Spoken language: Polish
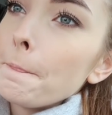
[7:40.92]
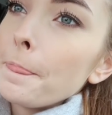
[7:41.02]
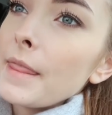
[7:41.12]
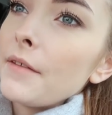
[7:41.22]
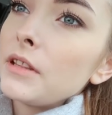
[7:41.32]

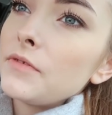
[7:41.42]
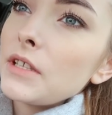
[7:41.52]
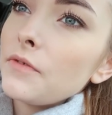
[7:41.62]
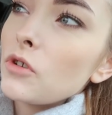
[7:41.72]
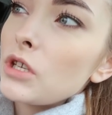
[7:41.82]
nawet w
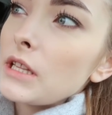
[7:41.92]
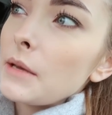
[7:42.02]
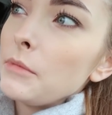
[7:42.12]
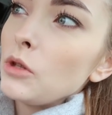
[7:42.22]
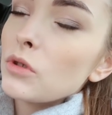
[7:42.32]
Seforze
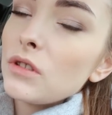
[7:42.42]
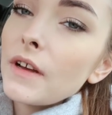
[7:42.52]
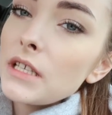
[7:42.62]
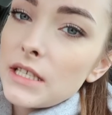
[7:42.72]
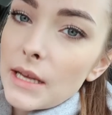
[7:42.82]
te minus
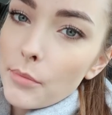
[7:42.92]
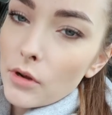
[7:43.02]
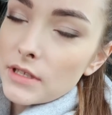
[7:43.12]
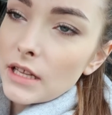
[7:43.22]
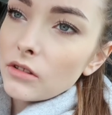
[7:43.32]

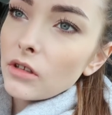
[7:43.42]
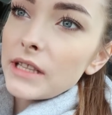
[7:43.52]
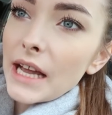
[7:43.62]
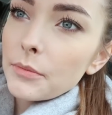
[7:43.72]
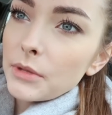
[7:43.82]
20% to i
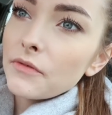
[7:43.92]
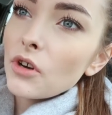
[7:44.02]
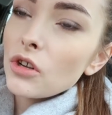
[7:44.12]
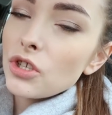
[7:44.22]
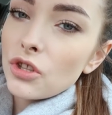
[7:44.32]
tak mnie
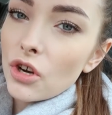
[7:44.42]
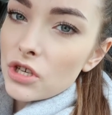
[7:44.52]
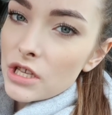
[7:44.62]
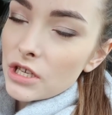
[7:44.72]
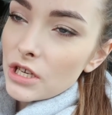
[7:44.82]
wychodzi
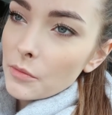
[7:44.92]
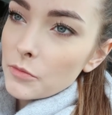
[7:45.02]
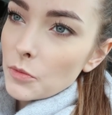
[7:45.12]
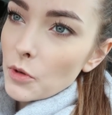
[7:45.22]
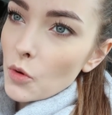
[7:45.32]
drożej niż
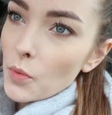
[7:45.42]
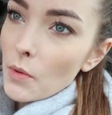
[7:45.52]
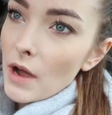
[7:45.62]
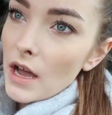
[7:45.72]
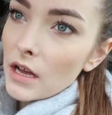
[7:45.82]
jakbym sobie
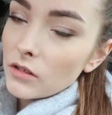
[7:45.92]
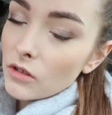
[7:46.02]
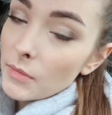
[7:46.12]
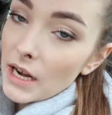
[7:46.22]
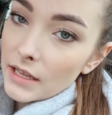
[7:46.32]
kupiła
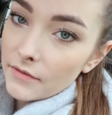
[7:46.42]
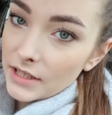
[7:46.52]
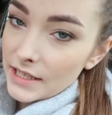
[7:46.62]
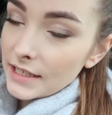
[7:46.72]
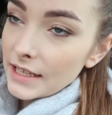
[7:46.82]
normalnie w
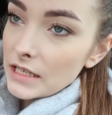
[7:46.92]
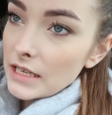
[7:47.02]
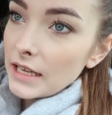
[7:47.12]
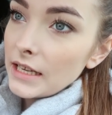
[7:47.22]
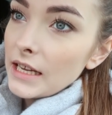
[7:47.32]

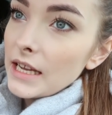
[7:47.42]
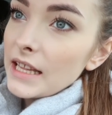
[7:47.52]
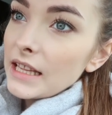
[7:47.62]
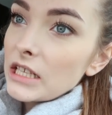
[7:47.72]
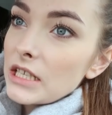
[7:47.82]
internecie.
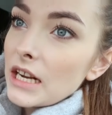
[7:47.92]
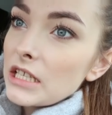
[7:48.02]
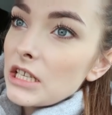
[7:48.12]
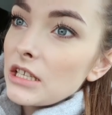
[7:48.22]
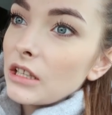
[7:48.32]
Także
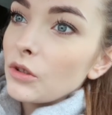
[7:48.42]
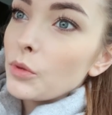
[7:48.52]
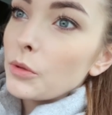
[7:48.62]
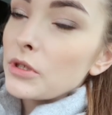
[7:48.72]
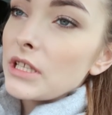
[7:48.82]
raczej się na tą
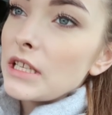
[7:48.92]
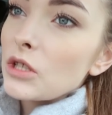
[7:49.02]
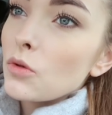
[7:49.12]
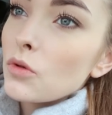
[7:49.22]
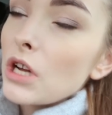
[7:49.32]
promocję nie
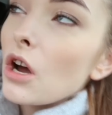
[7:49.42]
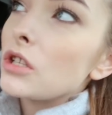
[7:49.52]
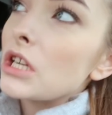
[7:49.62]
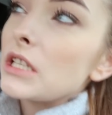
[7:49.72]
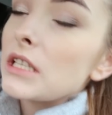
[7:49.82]
skuszę,
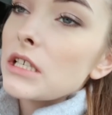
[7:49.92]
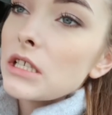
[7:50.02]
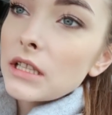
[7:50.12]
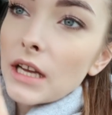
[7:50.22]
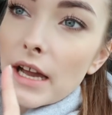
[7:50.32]
chociaż jest
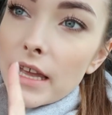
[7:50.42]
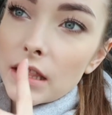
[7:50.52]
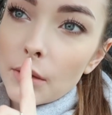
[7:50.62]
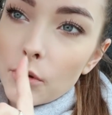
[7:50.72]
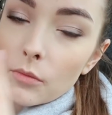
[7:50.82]
jeszcze taka
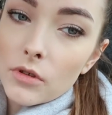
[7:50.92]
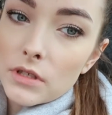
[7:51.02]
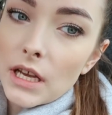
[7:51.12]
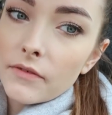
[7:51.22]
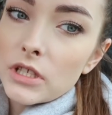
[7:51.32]
jedna
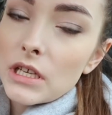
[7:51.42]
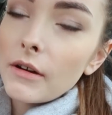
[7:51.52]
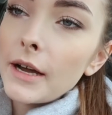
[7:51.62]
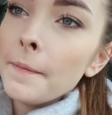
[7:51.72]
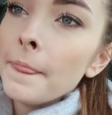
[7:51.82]
promocja,
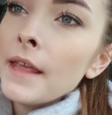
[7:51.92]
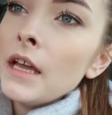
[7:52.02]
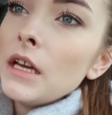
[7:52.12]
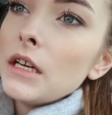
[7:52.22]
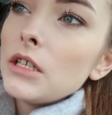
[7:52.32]
widziałam,
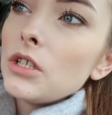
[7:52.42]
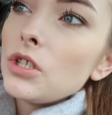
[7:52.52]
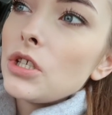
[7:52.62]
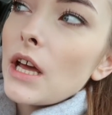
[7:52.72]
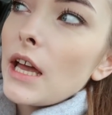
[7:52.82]

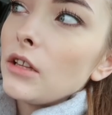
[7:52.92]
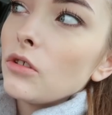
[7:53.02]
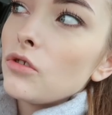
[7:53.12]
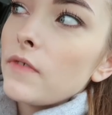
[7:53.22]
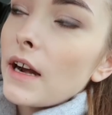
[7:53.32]
że
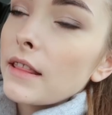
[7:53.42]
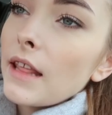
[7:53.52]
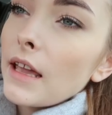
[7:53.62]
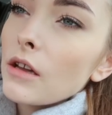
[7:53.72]
do 4